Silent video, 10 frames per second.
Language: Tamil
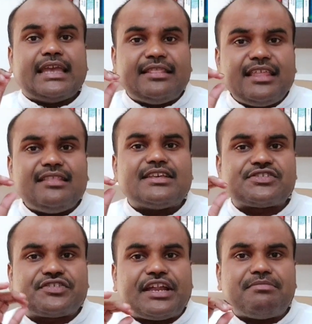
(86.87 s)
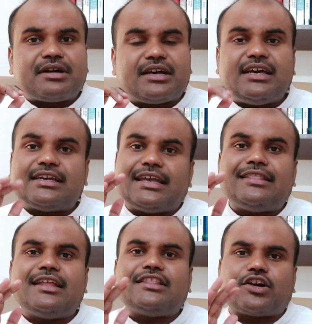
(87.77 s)
எந்தெந்த ஸ்ட்ரீமுக்கு
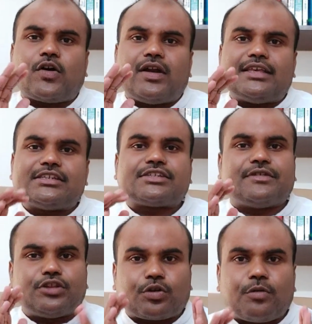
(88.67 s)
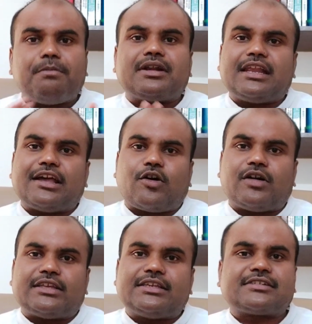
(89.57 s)
எந்தெந்த காலேஜஸ் வந்து ரொம்ப நல்ல
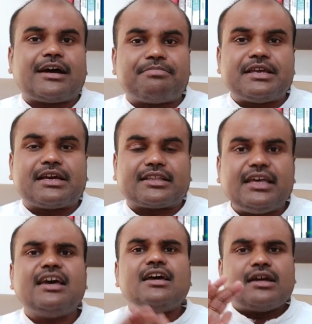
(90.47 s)
காலேஜஸ் அப்படிங்கிறத